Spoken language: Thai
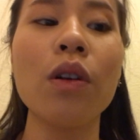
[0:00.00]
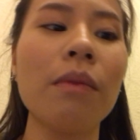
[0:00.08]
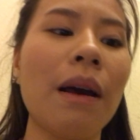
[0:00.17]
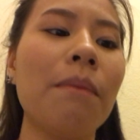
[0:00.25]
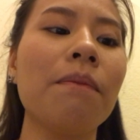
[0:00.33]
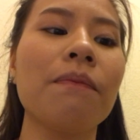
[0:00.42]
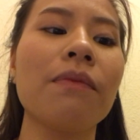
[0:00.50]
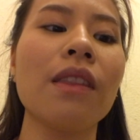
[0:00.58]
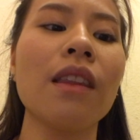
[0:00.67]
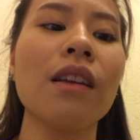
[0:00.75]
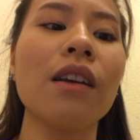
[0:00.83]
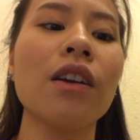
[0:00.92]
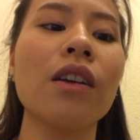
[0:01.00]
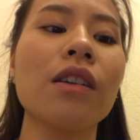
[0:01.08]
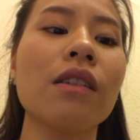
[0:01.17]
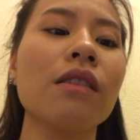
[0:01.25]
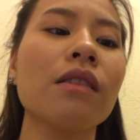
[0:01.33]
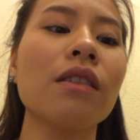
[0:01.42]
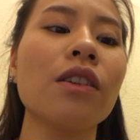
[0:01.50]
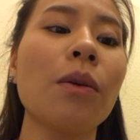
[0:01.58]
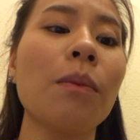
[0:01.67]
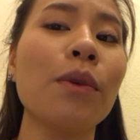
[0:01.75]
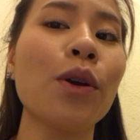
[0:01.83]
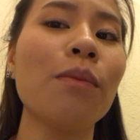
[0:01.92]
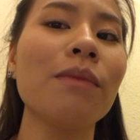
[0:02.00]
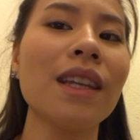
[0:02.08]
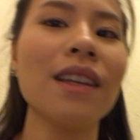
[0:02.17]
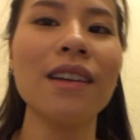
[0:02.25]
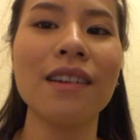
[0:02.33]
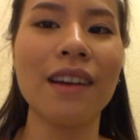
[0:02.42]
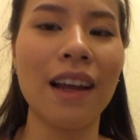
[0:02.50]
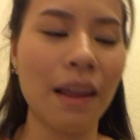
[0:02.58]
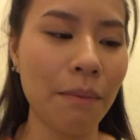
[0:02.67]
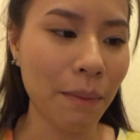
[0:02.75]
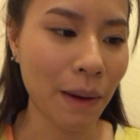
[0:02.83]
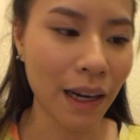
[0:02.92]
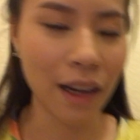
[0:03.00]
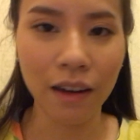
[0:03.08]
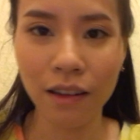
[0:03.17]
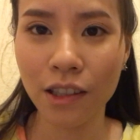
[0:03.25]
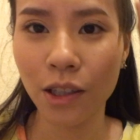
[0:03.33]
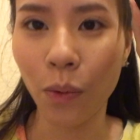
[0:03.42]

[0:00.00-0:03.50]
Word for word: นแบบ นมนิดนึงอะไรประมาณนี้เนี่ย